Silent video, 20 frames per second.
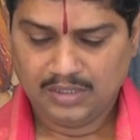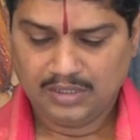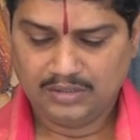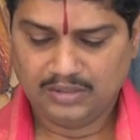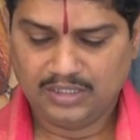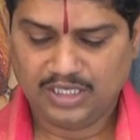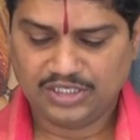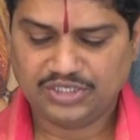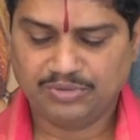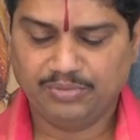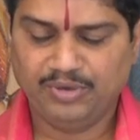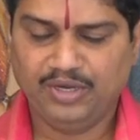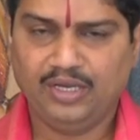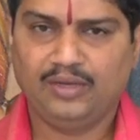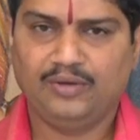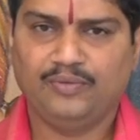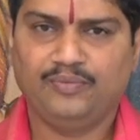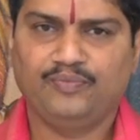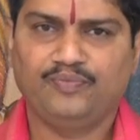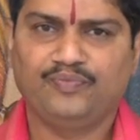దశమి
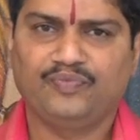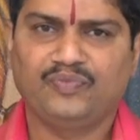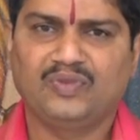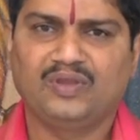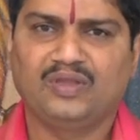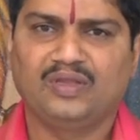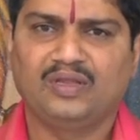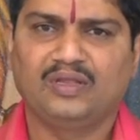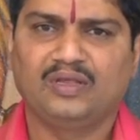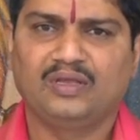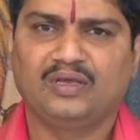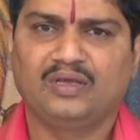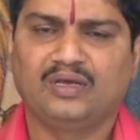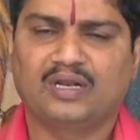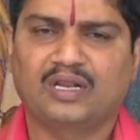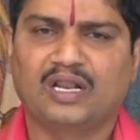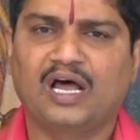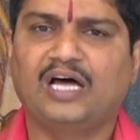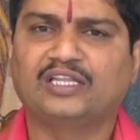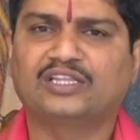
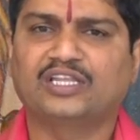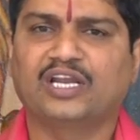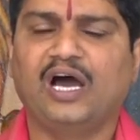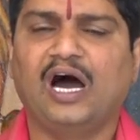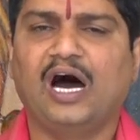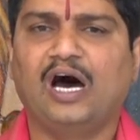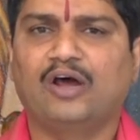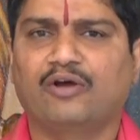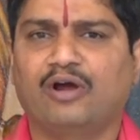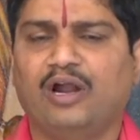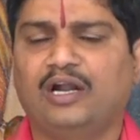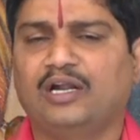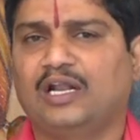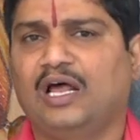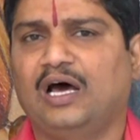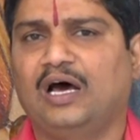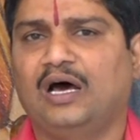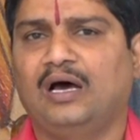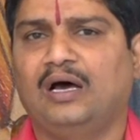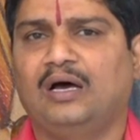రాత్రి ఆరు గంటల
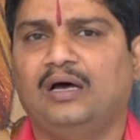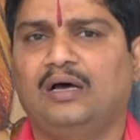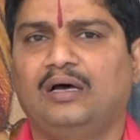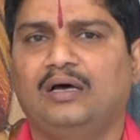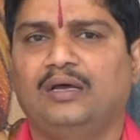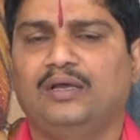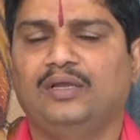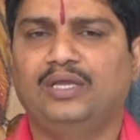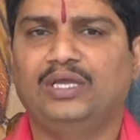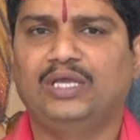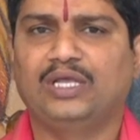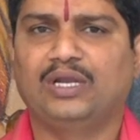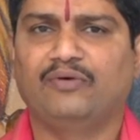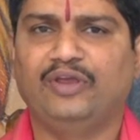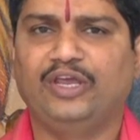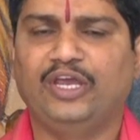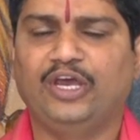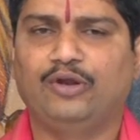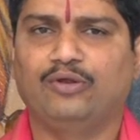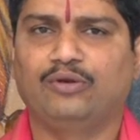ఇరవై
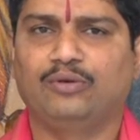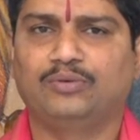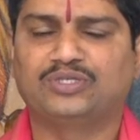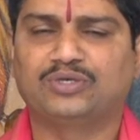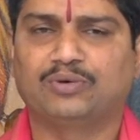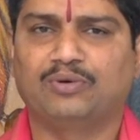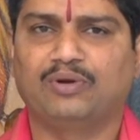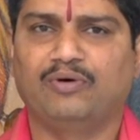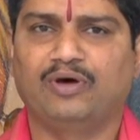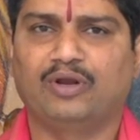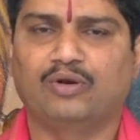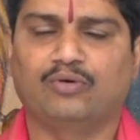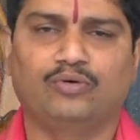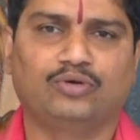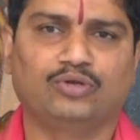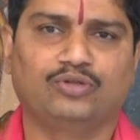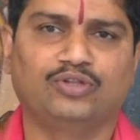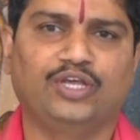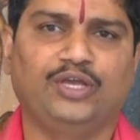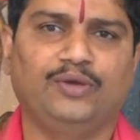ఏడు నిమిషముల వరకు
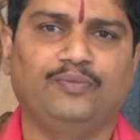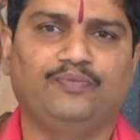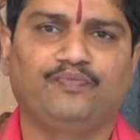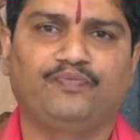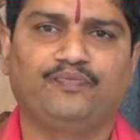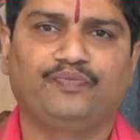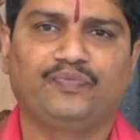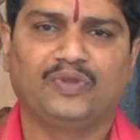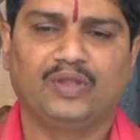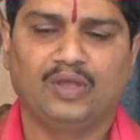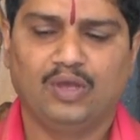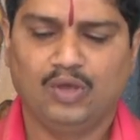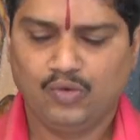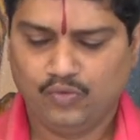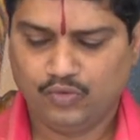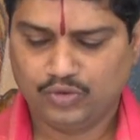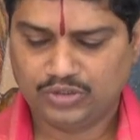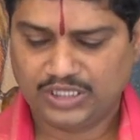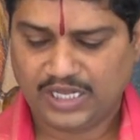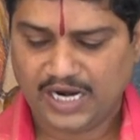ఉంటుంది
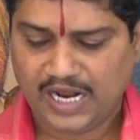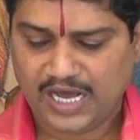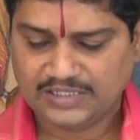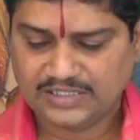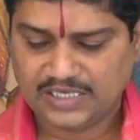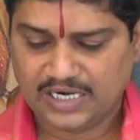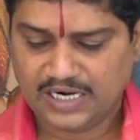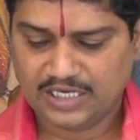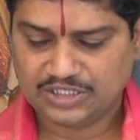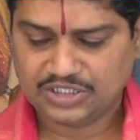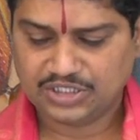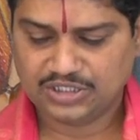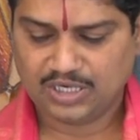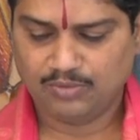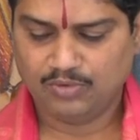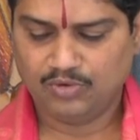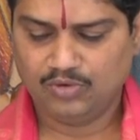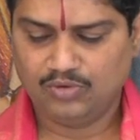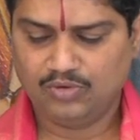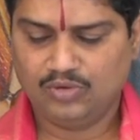ఉత్తరాసర
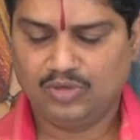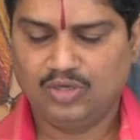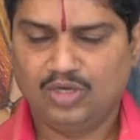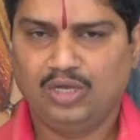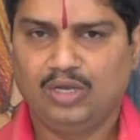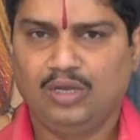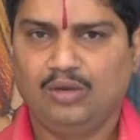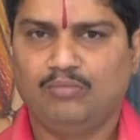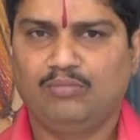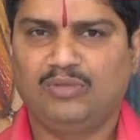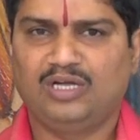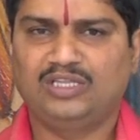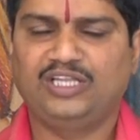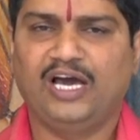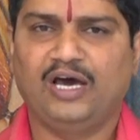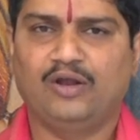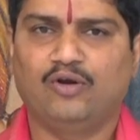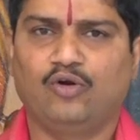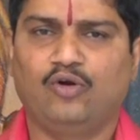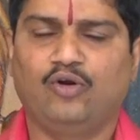నక్షత్రము
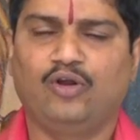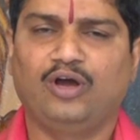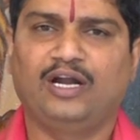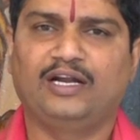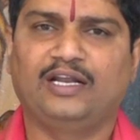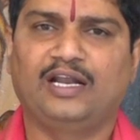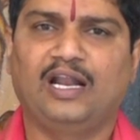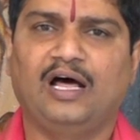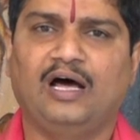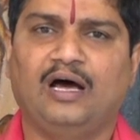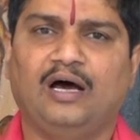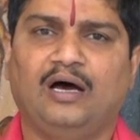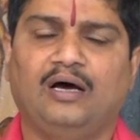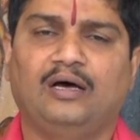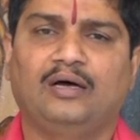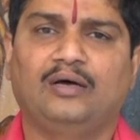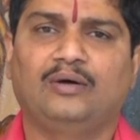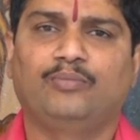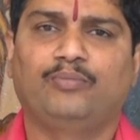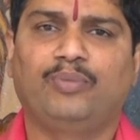మధ్యాహ్నం రెండు గంటల
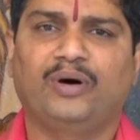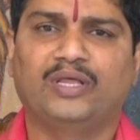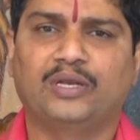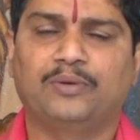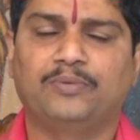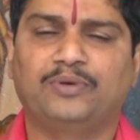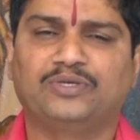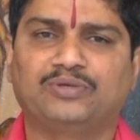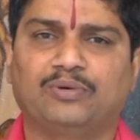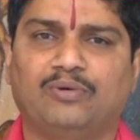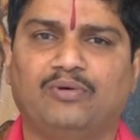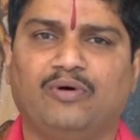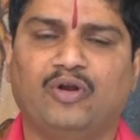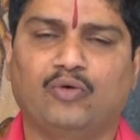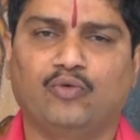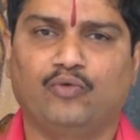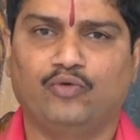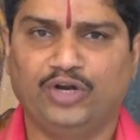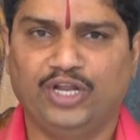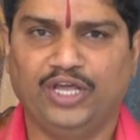పది నిమిషముల
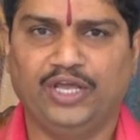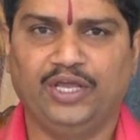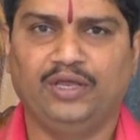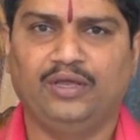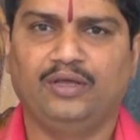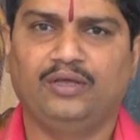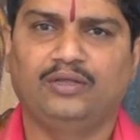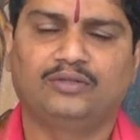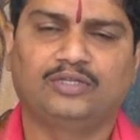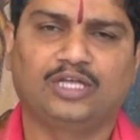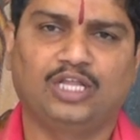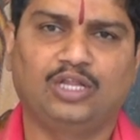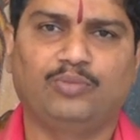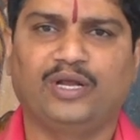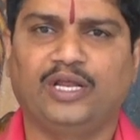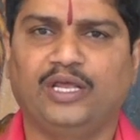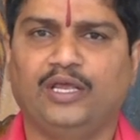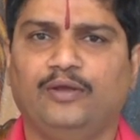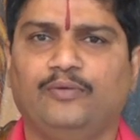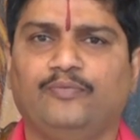వరకు ఉండి
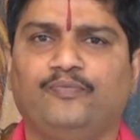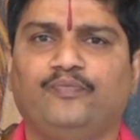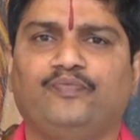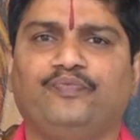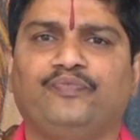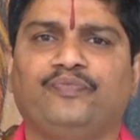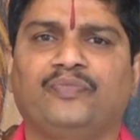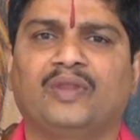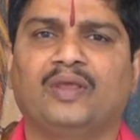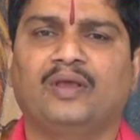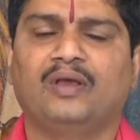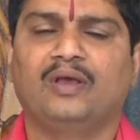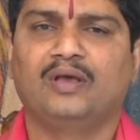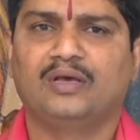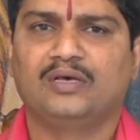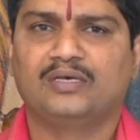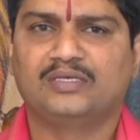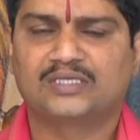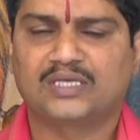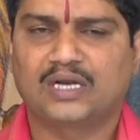తదుపరి
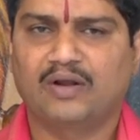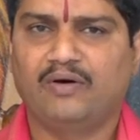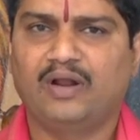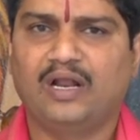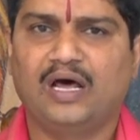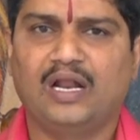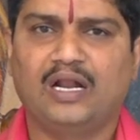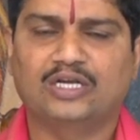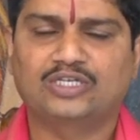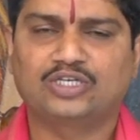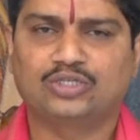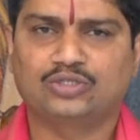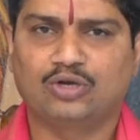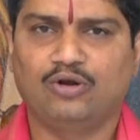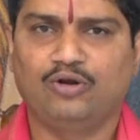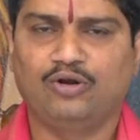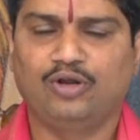శ్రవణ నక్షత్రంలోని